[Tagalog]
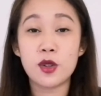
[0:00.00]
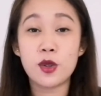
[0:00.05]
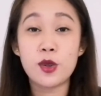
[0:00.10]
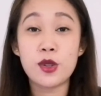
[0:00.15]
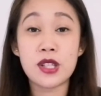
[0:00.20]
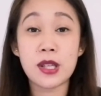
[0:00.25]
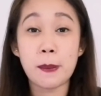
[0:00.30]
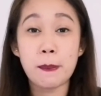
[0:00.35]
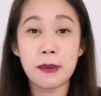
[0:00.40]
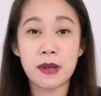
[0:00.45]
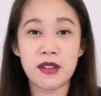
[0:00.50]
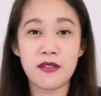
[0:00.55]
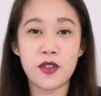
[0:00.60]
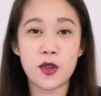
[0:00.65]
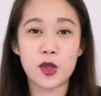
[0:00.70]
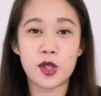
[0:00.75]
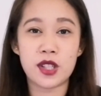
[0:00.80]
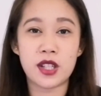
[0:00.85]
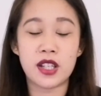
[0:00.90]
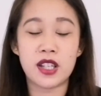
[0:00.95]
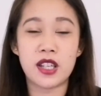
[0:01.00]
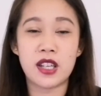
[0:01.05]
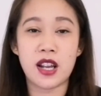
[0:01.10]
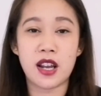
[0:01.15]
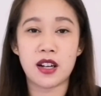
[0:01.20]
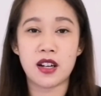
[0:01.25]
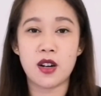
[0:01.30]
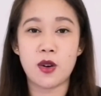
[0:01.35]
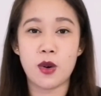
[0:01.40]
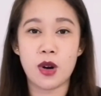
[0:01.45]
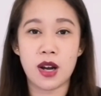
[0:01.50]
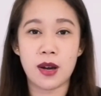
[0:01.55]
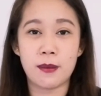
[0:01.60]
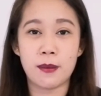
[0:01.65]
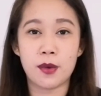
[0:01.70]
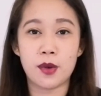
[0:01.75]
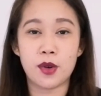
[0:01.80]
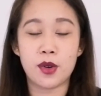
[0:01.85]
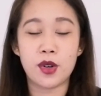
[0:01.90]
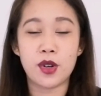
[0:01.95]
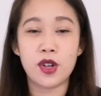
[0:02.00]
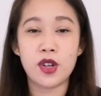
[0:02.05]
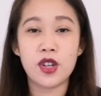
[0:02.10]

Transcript: dun sa previous na ginagawa mo.